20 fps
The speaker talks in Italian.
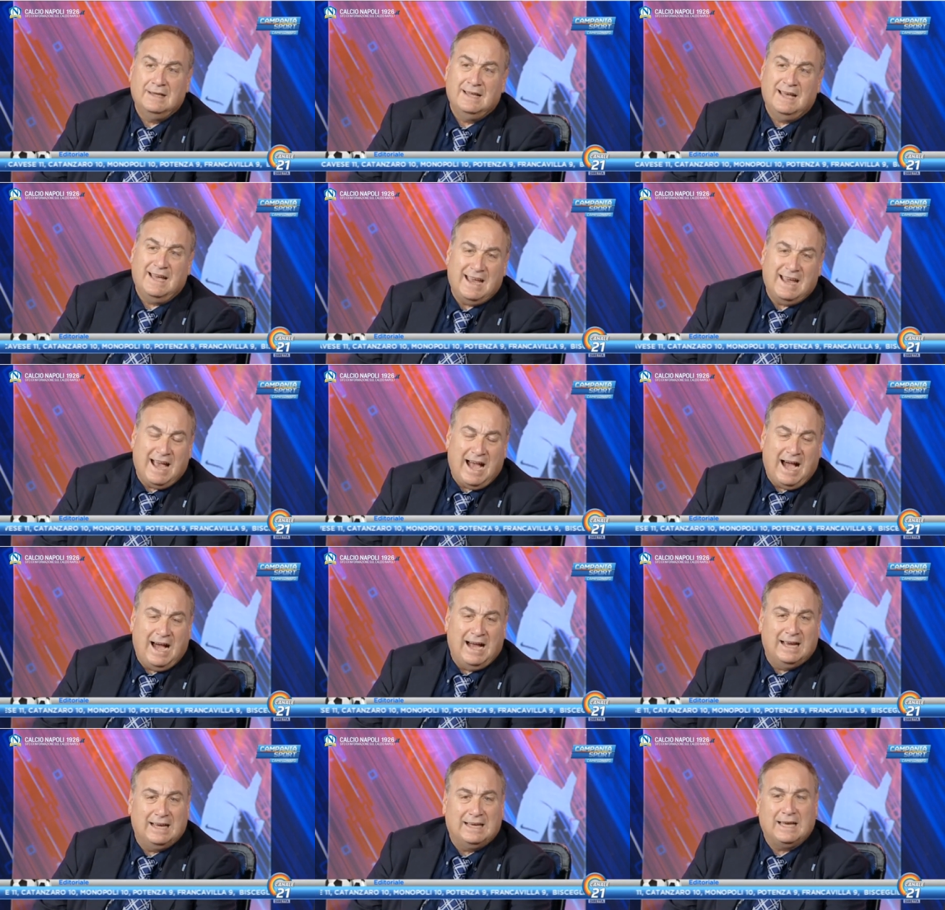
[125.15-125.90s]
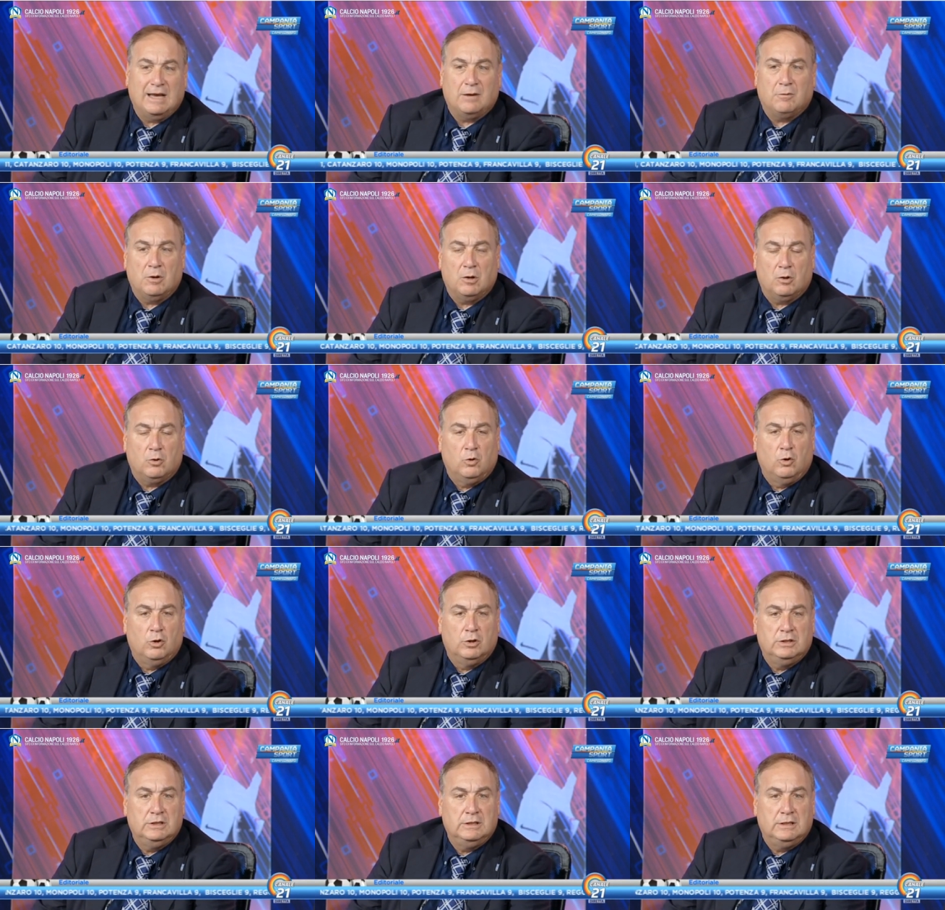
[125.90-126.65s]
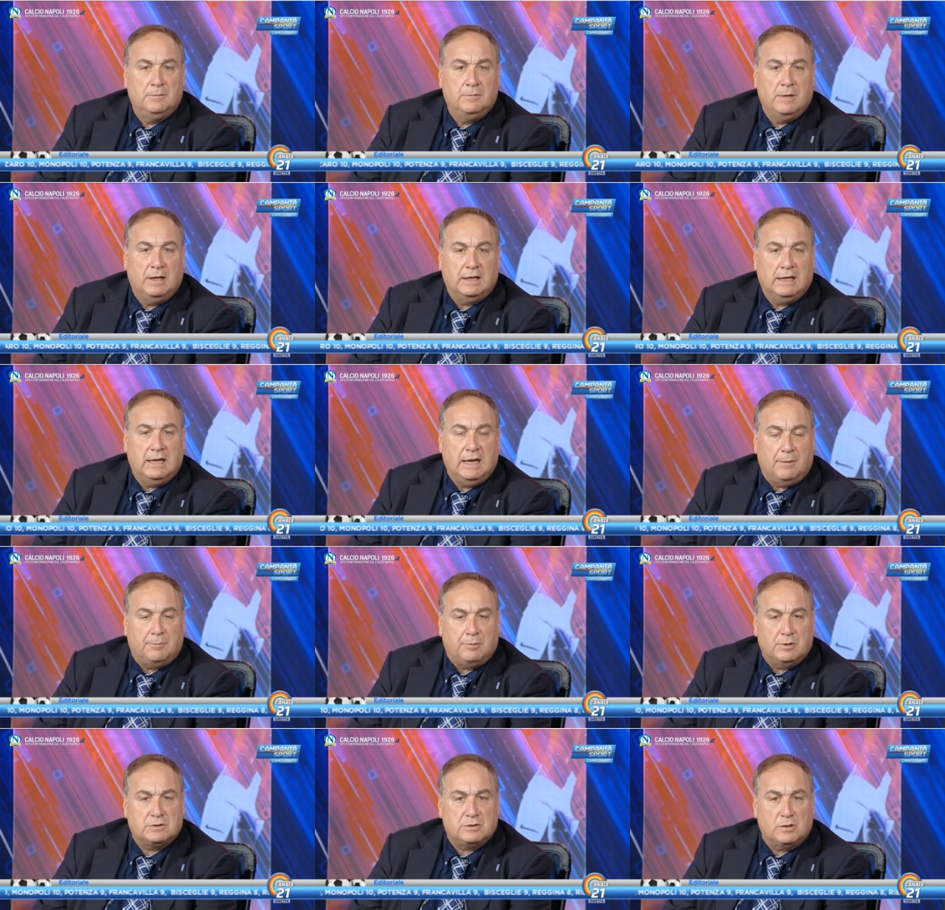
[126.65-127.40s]
e anche quel gol di Di Maria
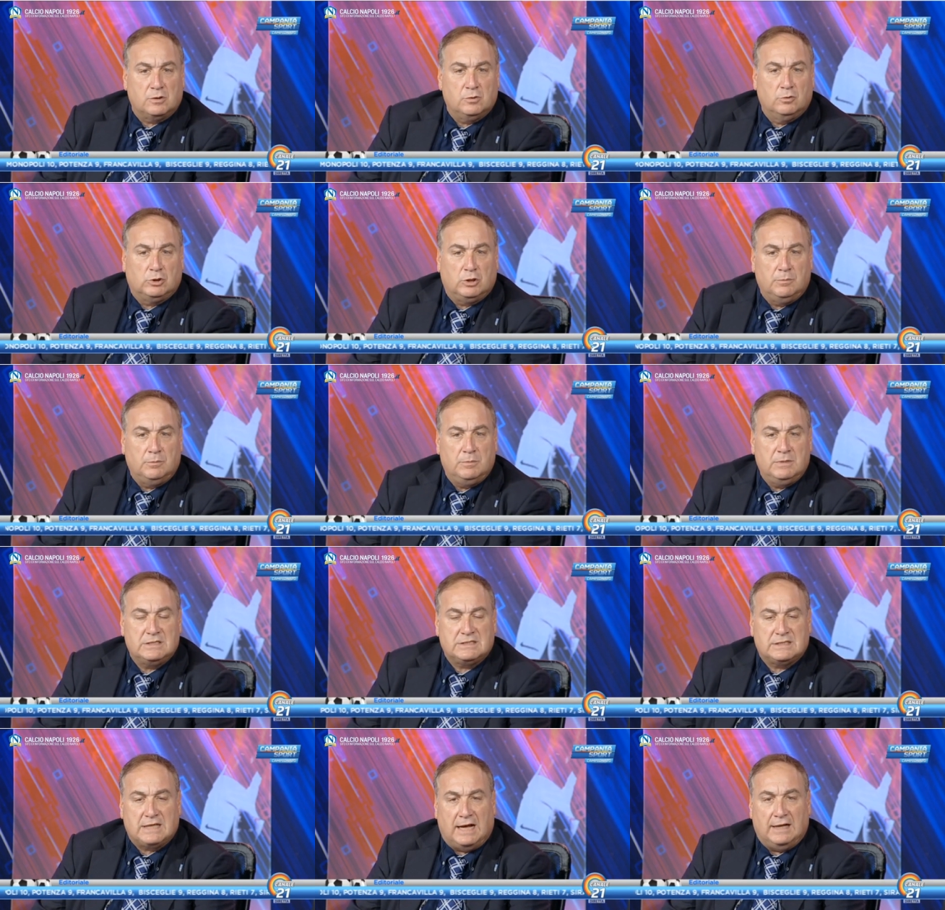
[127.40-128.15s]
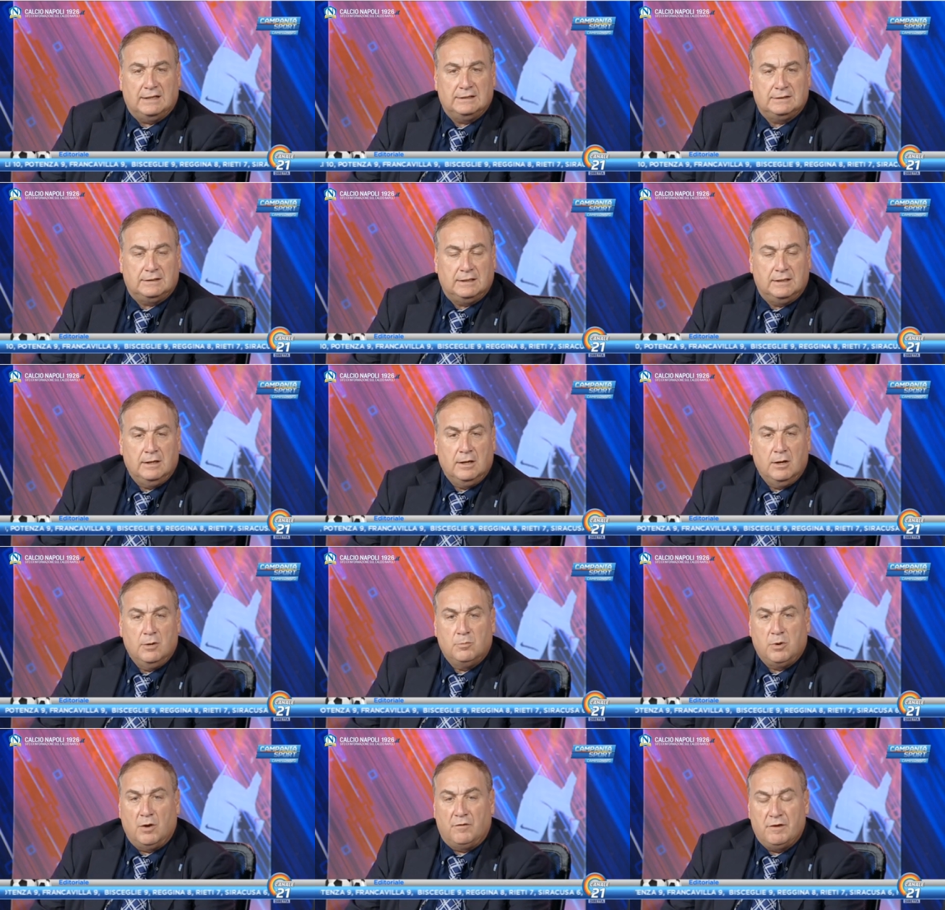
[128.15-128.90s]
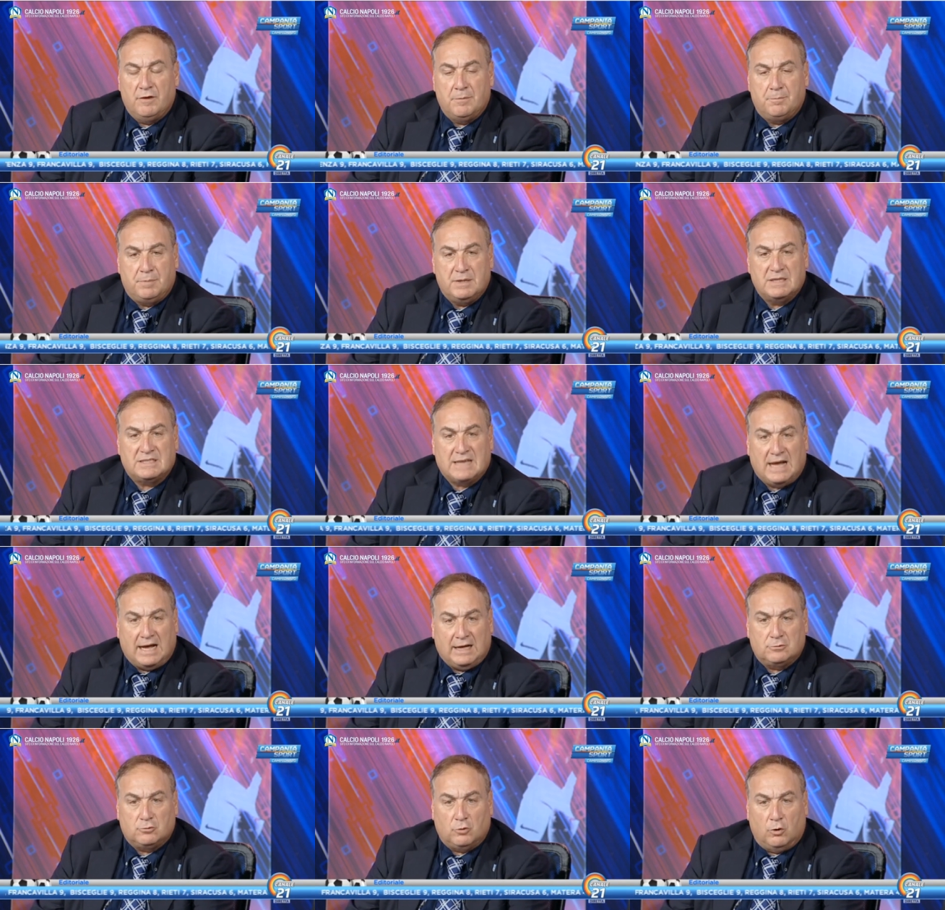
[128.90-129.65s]
preso agli ultimi istanti può aver
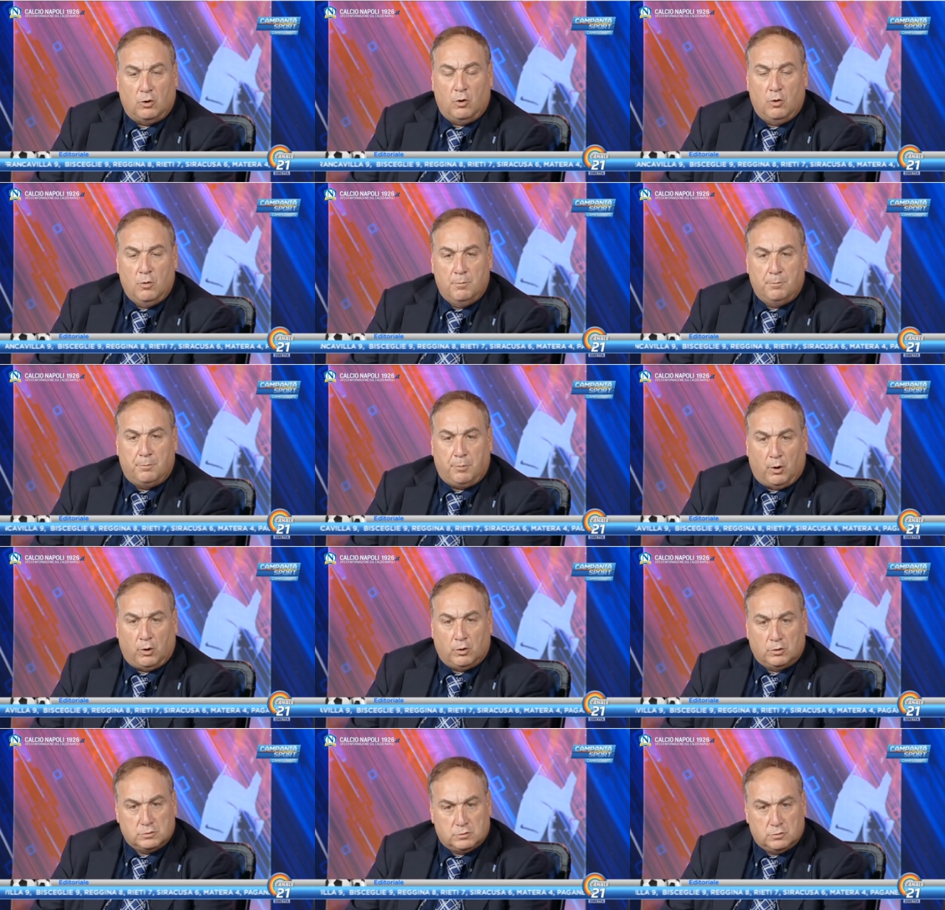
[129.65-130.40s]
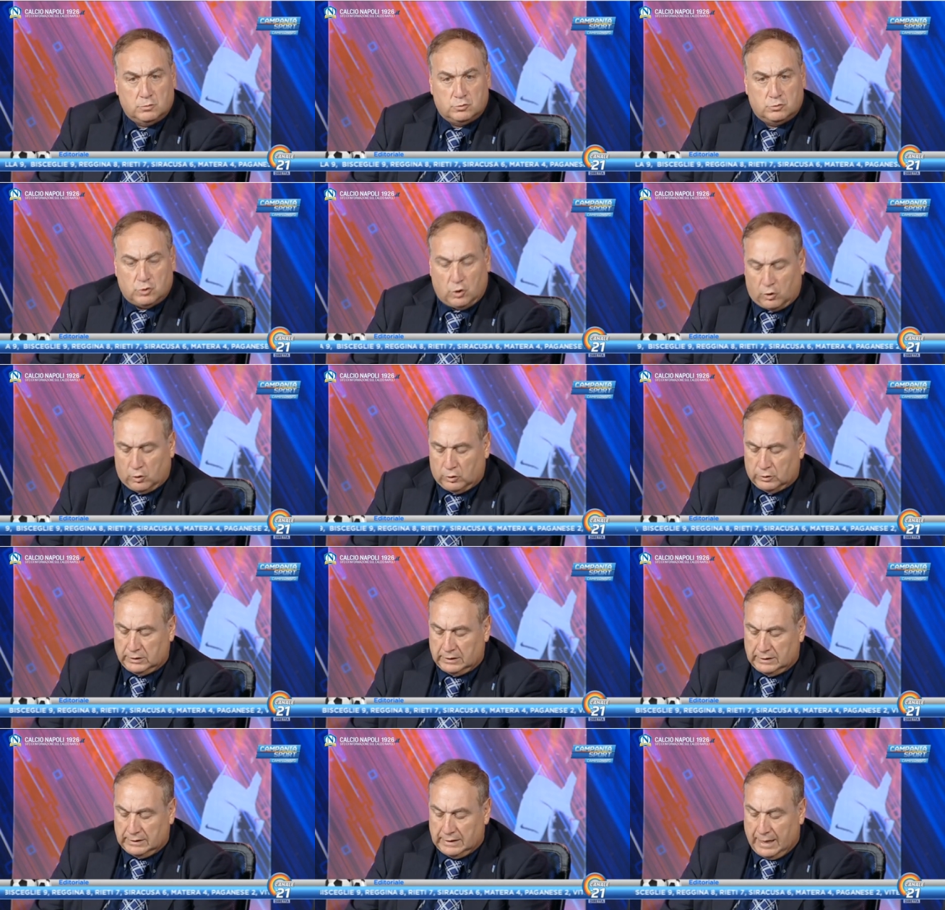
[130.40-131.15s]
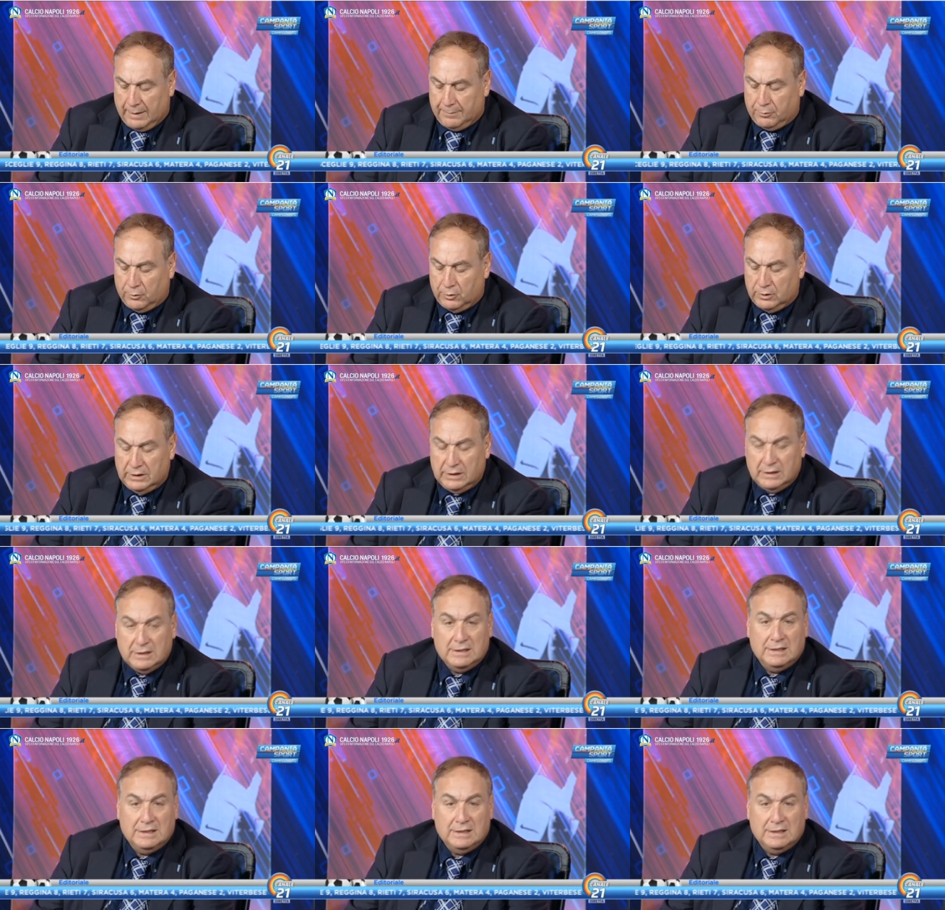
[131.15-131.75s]
pesato un po' sul gioco del Napoli